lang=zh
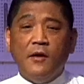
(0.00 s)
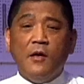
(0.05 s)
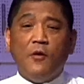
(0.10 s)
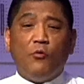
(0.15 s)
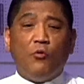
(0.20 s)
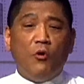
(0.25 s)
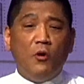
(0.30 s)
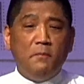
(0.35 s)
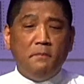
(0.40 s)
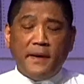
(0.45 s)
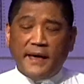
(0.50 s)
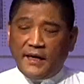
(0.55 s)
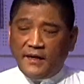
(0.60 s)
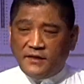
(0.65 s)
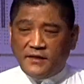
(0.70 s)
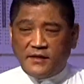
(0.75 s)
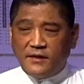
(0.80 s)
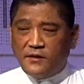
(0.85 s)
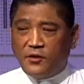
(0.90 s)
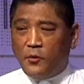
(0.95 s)
我每一
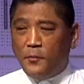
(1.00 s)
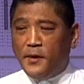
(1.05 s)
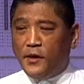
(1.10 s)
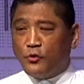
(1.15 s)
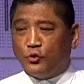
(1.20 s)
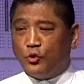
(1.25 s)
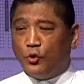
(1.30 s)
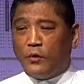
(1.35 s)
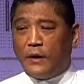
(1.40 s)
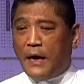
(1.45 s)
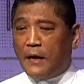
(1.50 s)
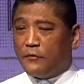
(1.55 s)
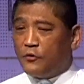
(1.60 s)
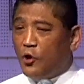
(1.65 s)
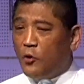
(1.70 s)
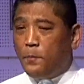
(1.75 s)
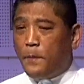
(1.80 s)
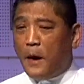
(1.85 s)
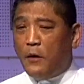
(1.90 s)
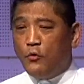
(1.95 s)
次都没有坐牢，都
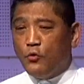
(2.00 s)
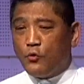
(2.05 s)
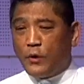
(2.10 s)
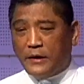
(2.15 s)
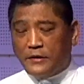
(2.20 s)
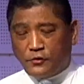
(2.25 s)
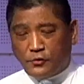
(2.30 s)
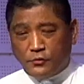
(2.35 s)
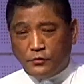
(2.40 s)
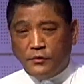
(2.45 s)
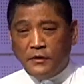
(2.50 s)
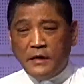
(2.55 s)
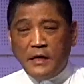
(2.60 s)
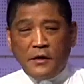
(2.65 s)
保护管束，